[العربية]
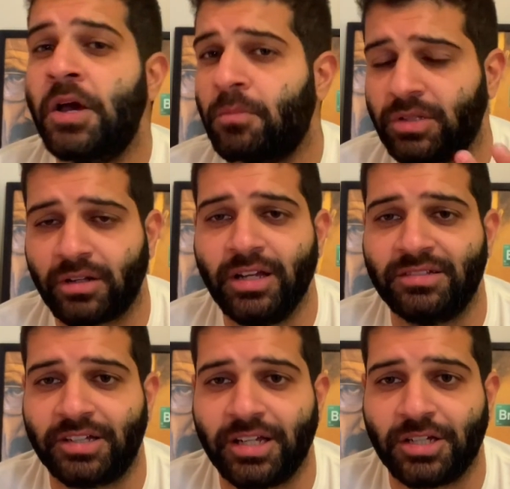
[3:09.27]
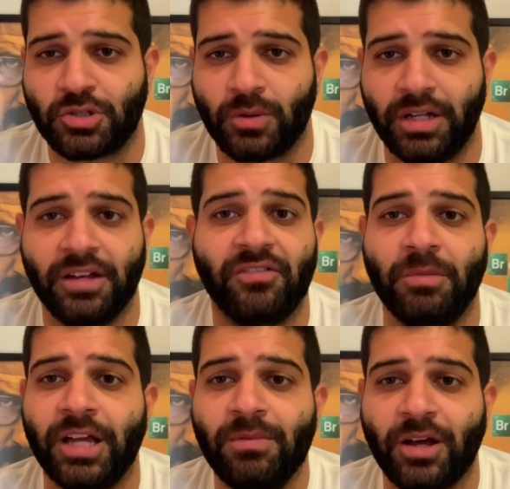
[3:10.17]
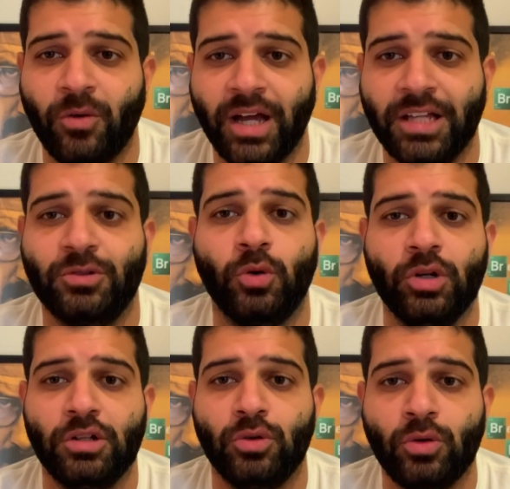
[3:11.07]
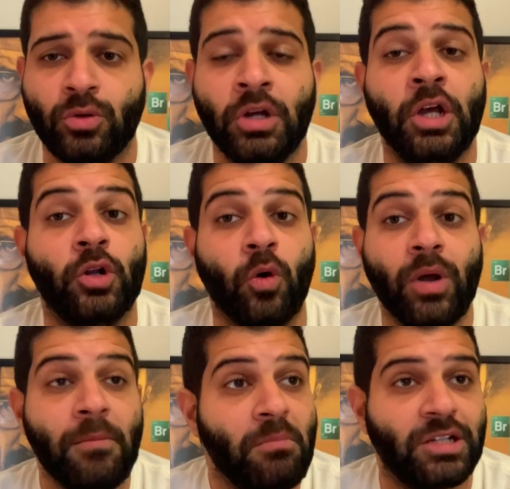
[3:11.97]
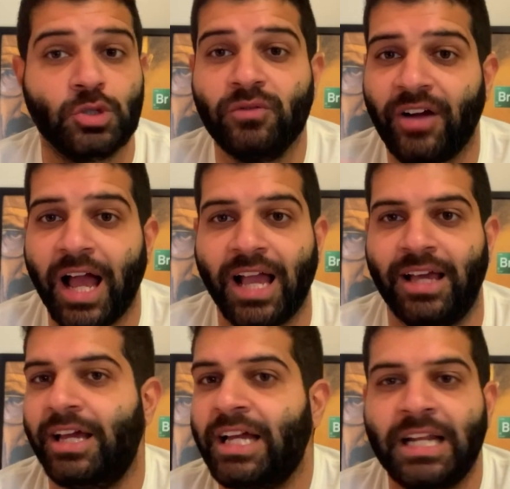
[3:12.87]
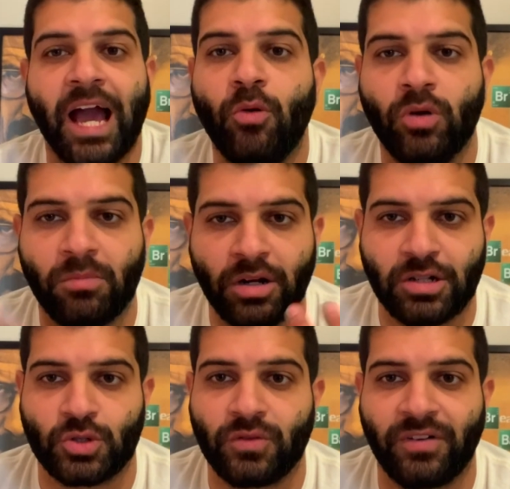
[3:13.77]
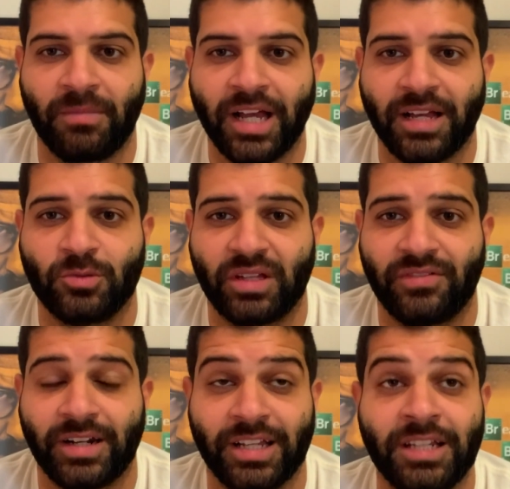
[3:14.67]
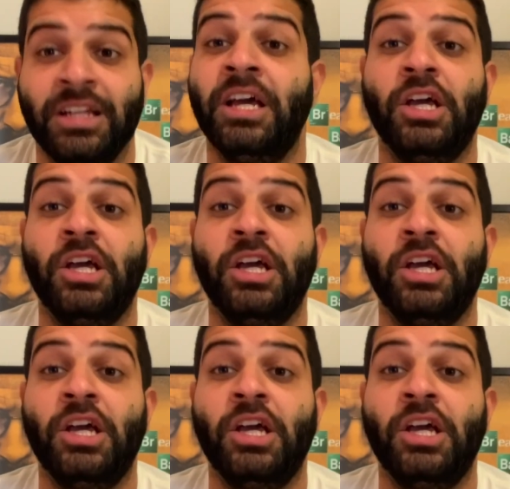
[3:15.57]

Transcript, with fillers: بطريقه ذكيه شويه فبيجيب لك واحد كل دوره ان هو لما يشوف حاجه احنا اول مره نشوفها معاه كمتفرجين